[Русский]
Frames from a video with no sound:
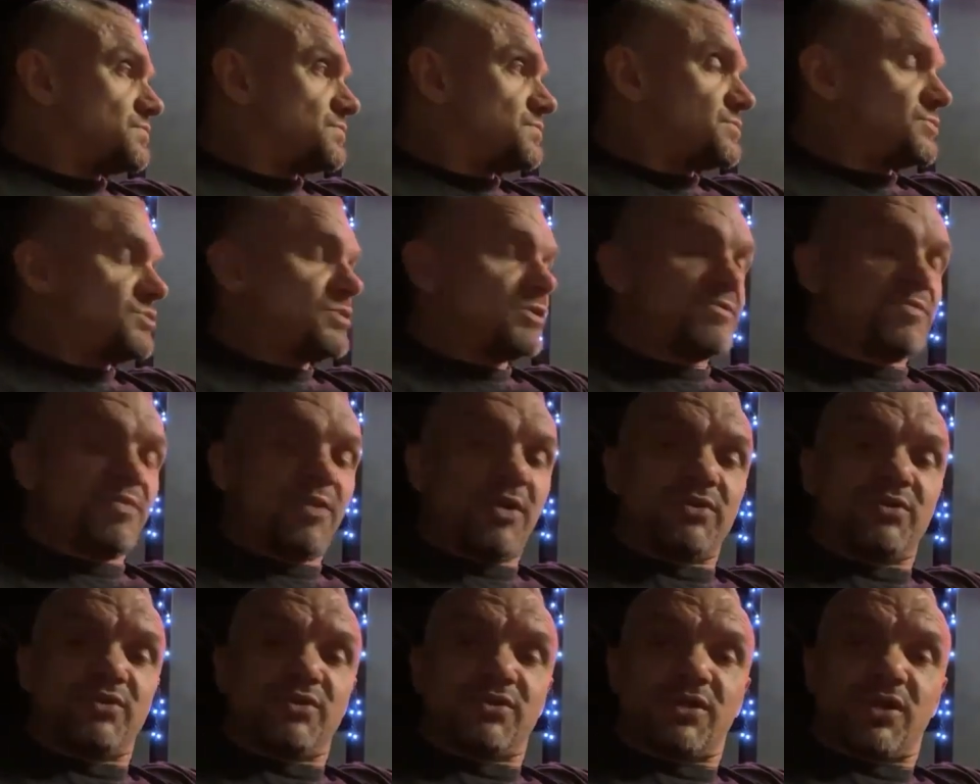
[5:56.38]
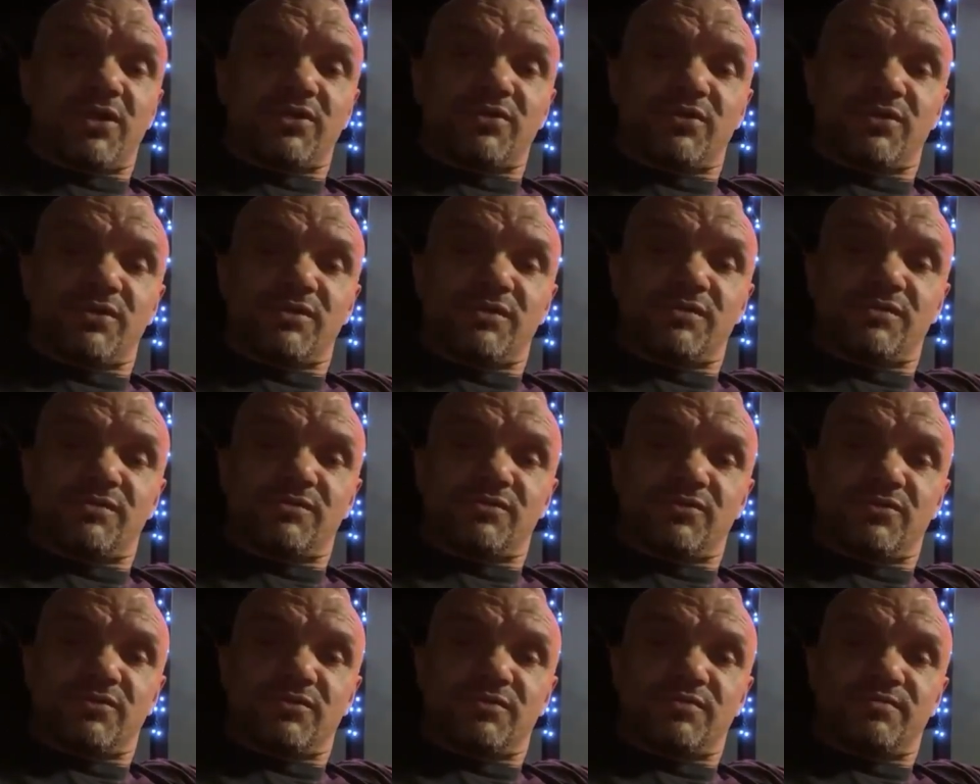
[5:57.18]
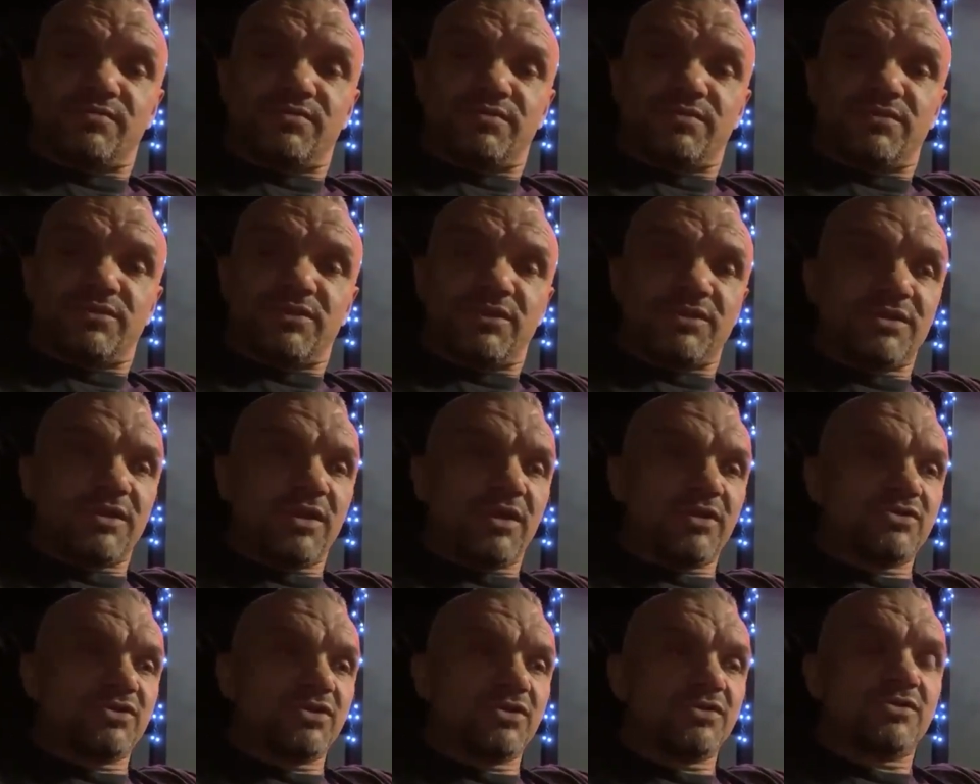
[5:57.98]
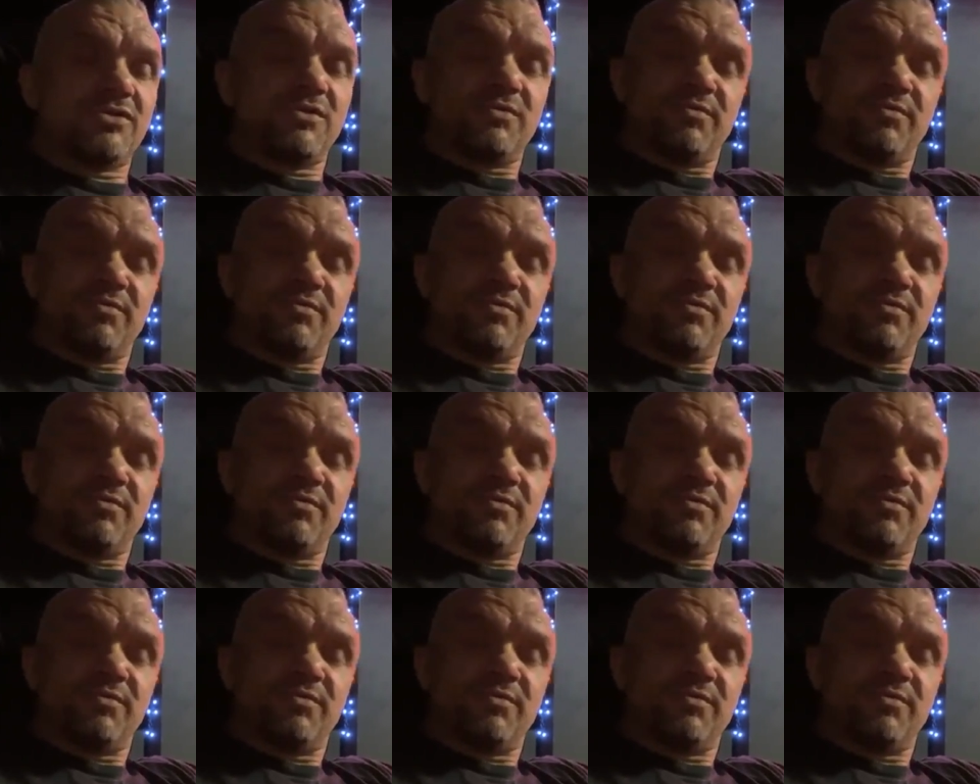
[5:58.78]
Сейчас пойду схожу, ну, не знаю, что-нибудь